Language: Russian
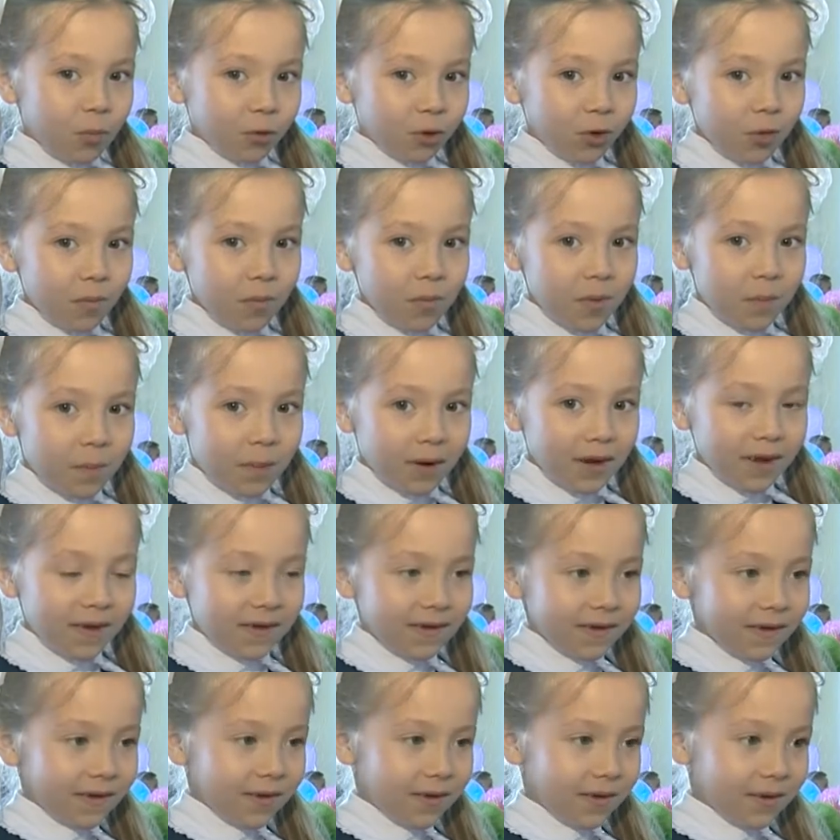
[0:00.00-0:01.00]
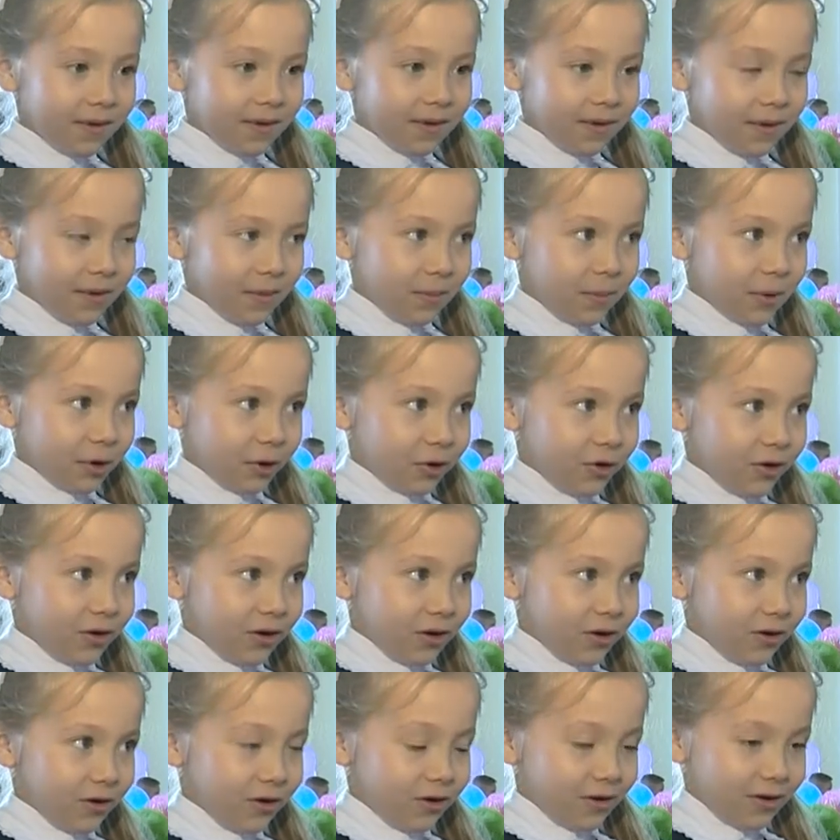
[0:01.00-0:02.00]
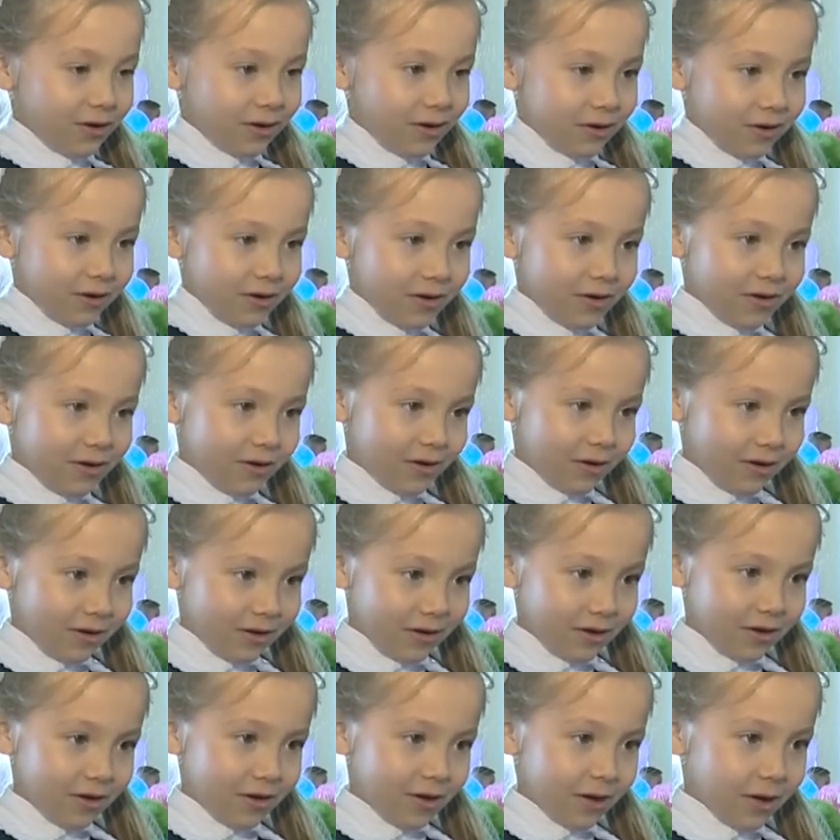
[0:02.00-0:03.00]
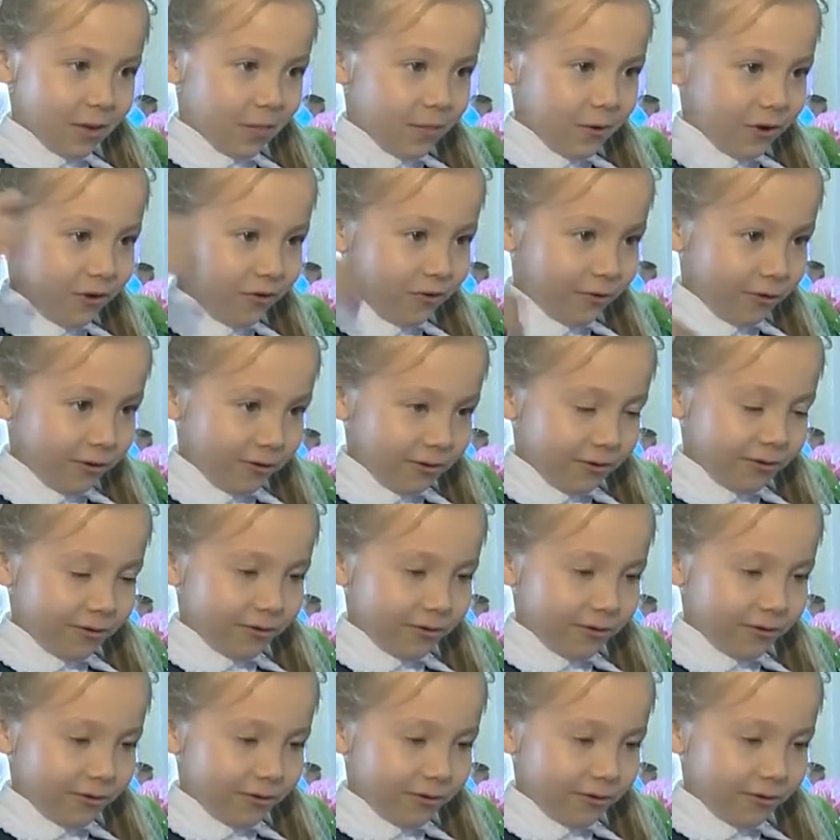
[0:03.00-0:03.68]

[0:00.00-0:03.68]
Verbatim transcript: потом мы по лестнице пошли на плечо.